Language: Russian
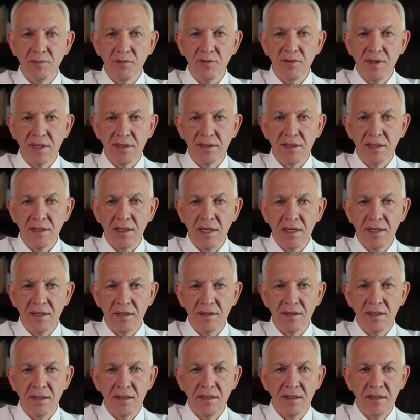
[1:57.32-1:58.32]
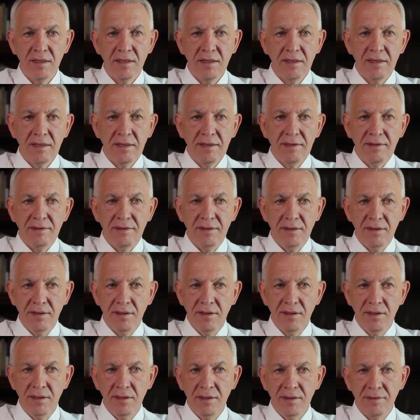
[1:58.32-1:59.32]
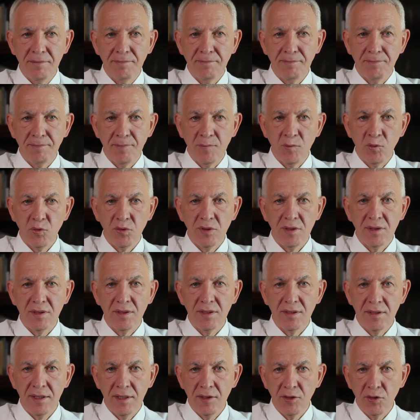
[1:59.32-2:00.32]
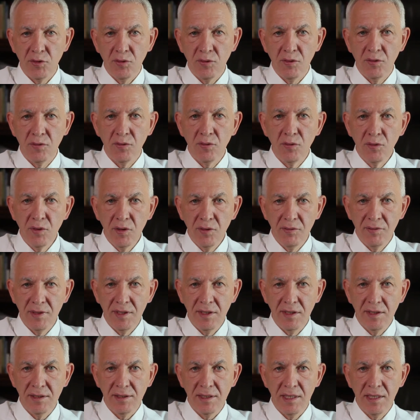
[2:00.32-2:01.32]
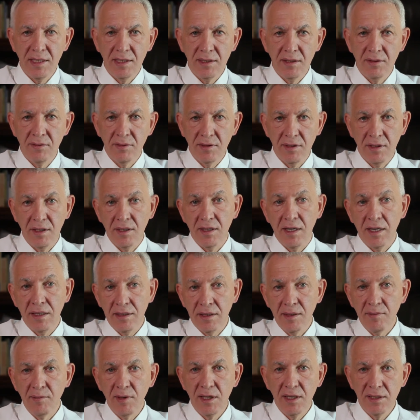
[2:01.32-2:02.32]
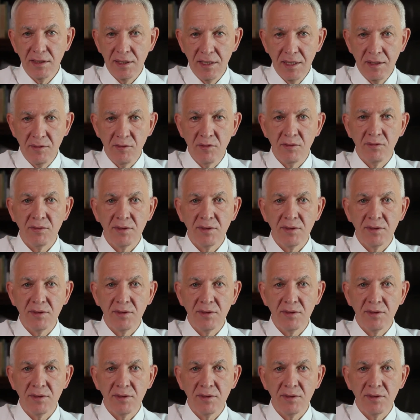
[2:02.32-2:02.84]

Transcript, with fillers: 20 лет. И нужно сказать, что уровень исследований, а это были исследования в